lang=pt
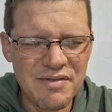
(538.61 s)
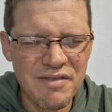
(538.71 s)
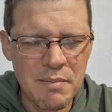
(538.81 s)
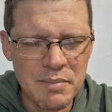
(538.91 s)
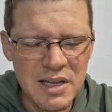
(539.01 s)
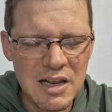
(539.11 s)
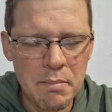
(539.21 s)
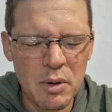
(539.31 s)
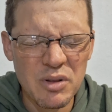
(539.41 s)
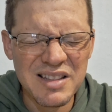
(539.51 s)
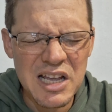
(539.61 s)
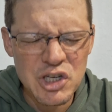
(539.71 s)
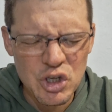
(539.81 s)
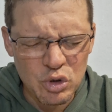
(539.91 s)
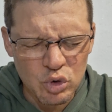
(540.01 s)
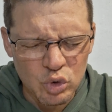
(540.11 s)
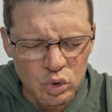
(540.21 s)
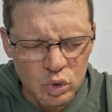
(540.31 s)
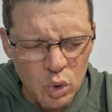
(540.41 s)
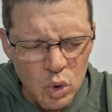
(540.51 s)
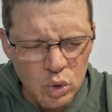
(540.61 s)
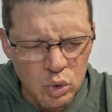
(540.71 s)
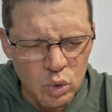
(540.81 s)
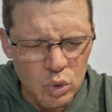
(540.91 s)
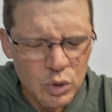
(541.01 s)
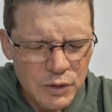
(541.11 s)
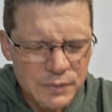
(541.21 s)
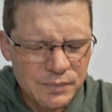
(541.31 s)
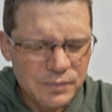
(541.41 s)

a família, protege tudo